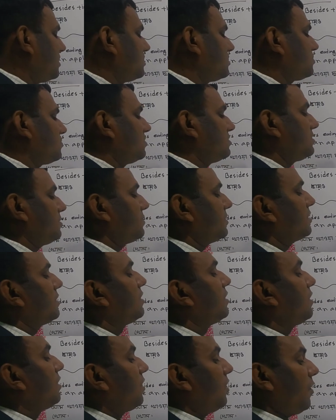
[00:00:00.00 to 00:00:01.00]
সেন্টেন্স হয়ে যাবে
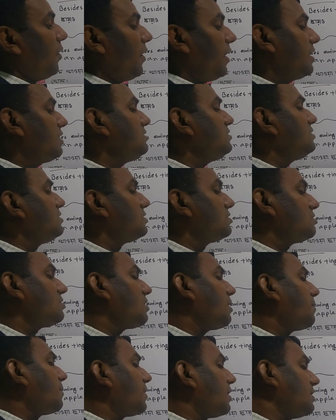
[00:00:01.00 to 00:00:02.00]
হয়েন
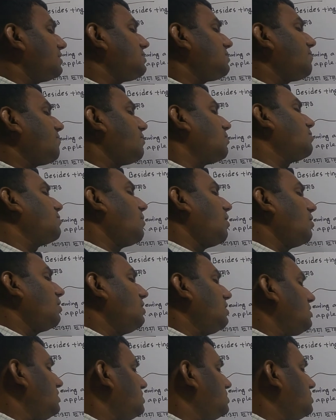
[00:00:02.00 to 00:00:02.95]
রিতা প্লেইস ফুটবল